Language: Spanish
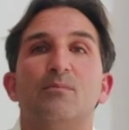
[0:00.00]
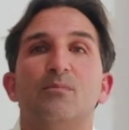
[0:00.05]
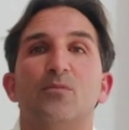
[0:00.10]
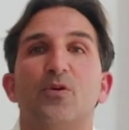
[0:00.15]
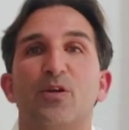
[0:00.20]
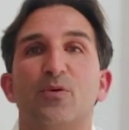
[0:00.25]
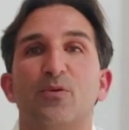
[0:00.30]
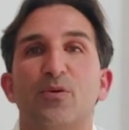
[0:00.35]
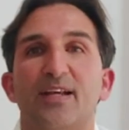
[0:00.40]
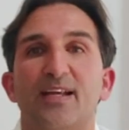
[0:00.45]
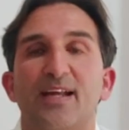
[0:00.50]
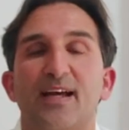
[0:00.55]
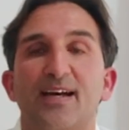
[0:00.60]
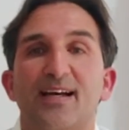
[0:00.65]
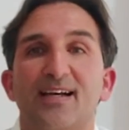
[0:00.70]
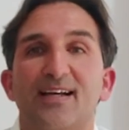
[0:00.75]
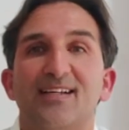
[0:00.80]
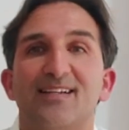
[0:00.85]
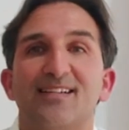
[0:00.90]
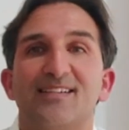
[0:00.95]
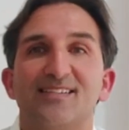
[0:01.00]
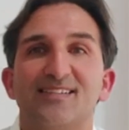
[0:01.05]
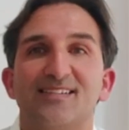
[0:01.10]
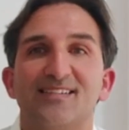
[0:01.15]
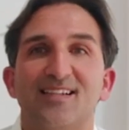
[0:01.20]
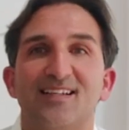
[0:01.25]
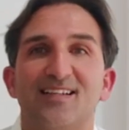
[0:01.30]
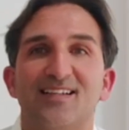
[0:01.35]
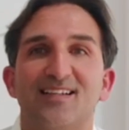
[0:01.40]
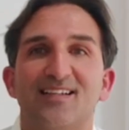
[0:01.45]
Muy
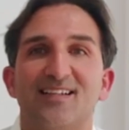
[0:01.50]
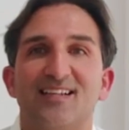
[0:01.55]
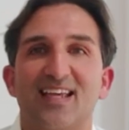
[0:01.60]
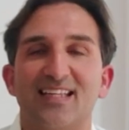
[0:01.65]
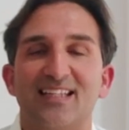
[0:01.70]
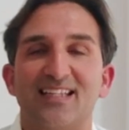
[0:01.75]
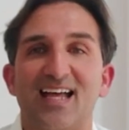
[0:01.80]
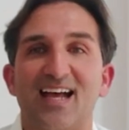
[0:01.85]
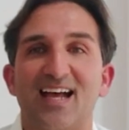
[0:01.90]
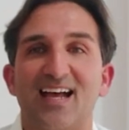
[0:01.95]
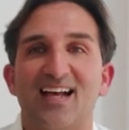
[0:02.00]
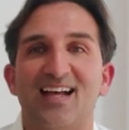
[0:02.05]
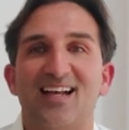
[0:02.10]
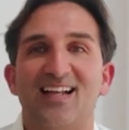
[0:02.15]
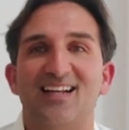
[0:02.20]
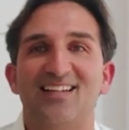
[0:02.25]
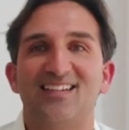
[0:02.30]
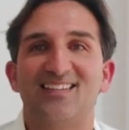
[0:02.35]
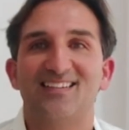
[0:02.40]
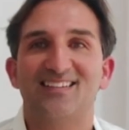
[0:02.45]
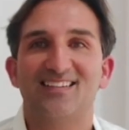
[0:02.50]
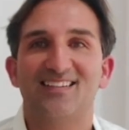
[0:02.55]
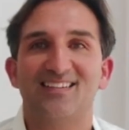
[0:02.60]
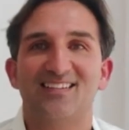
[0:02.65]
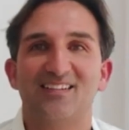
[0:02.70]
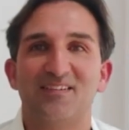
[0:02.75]
buenas, ¿qué tal?